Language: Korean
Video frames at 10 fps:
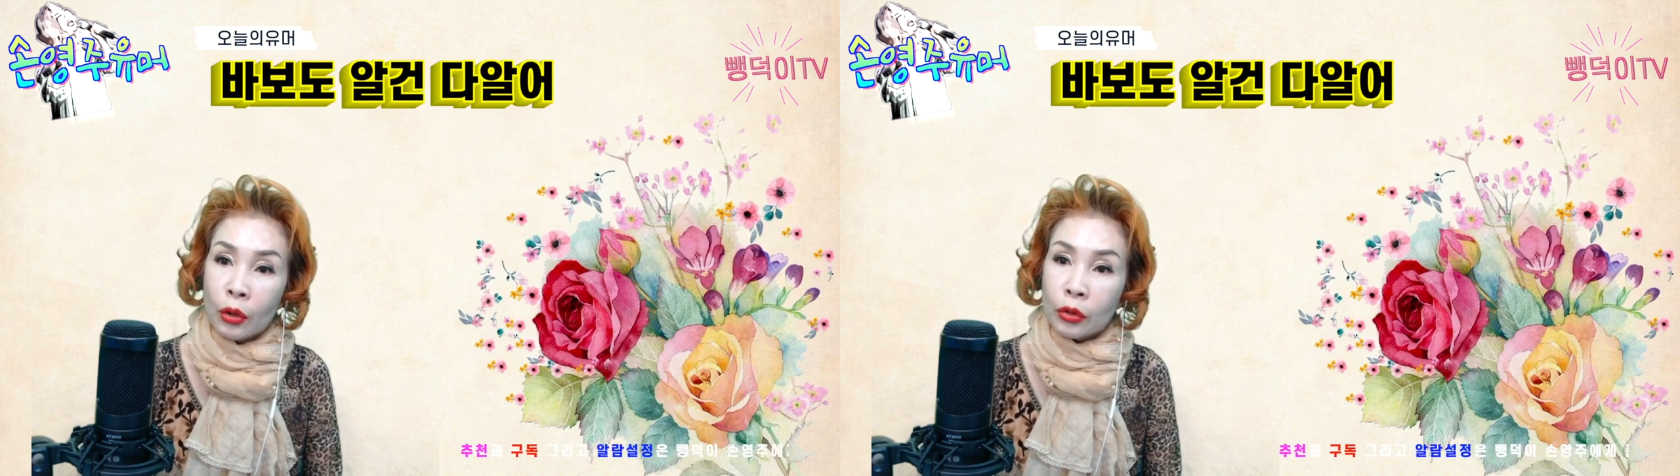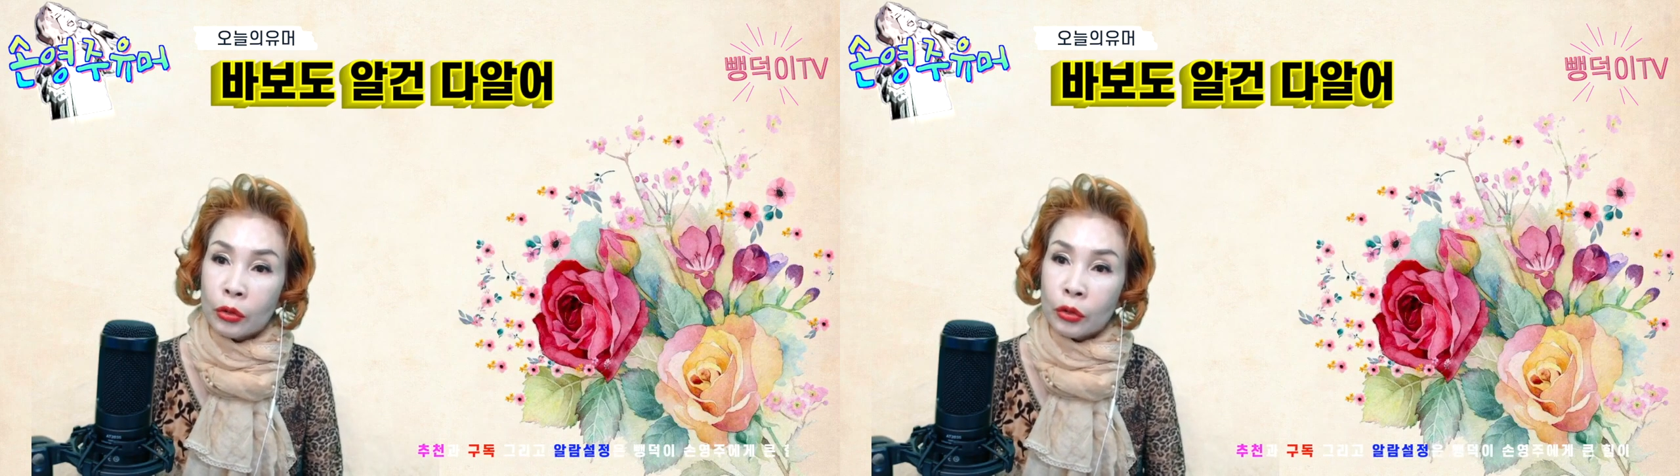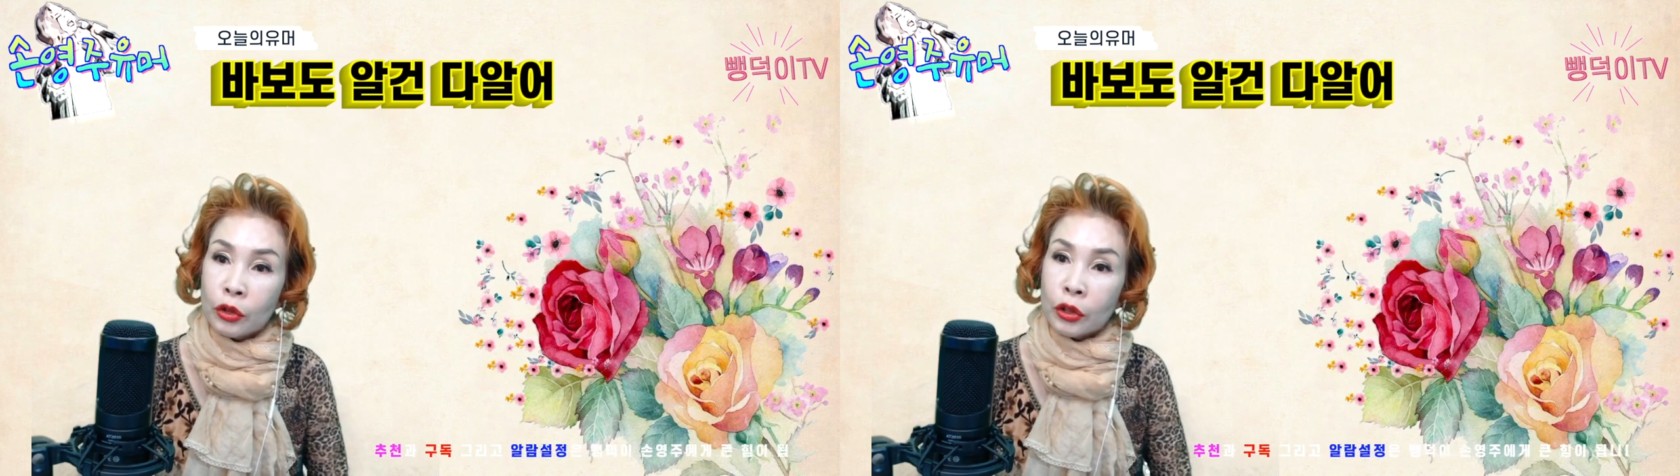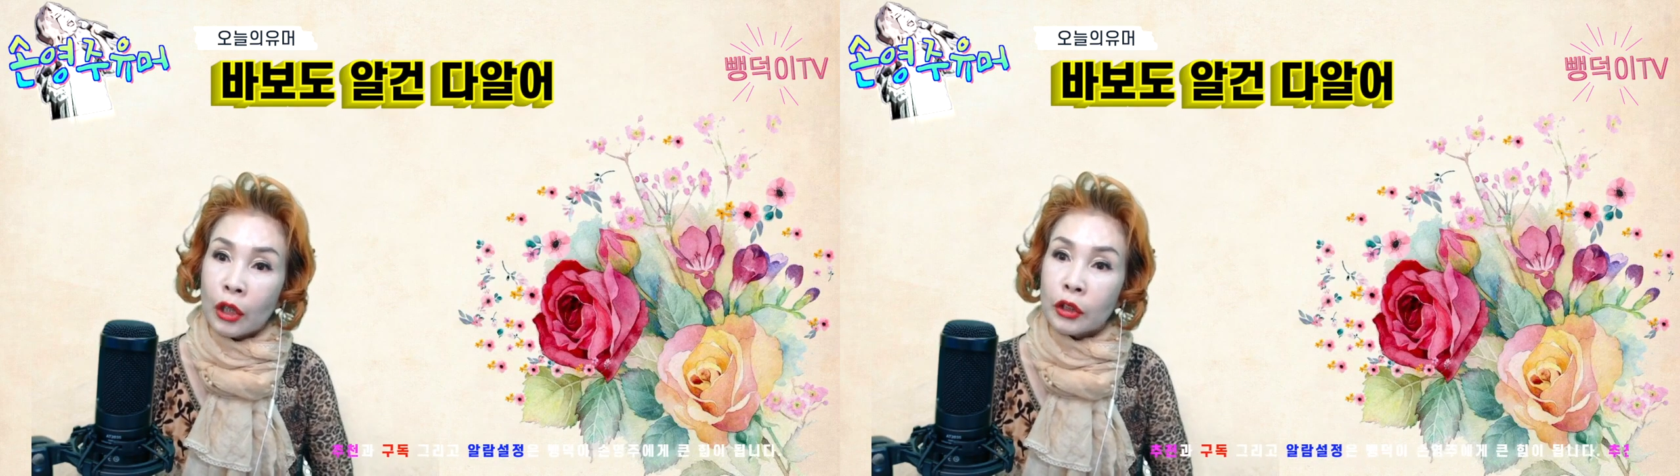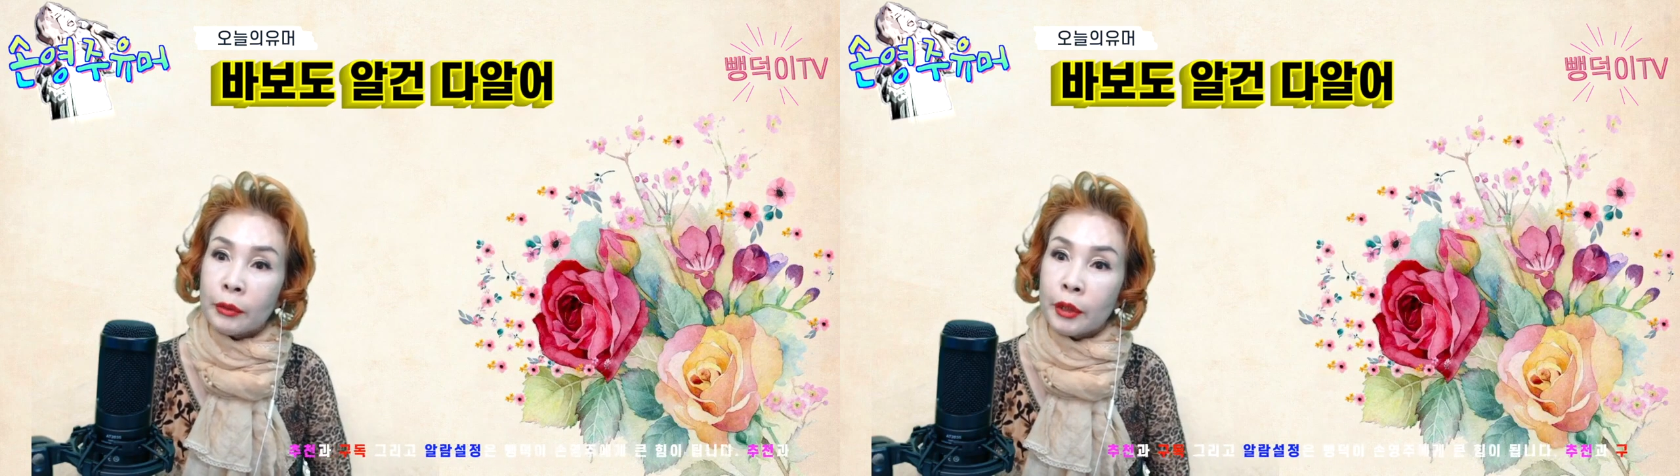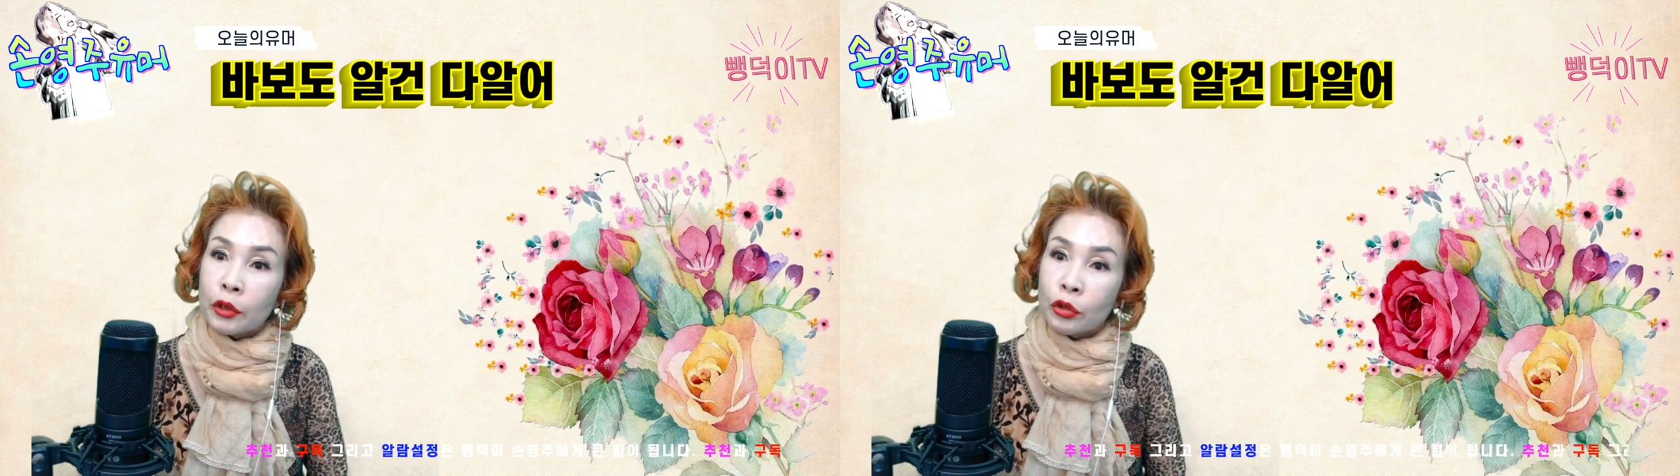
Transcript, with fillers: 그럼 이장님이